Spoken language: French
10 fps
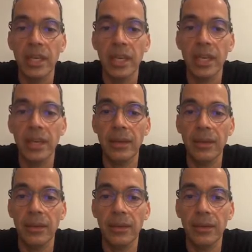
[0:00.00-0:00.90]
et,
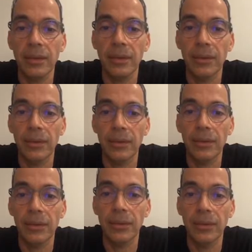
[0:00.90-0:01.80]

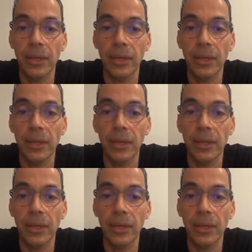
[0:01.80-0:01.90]
euh,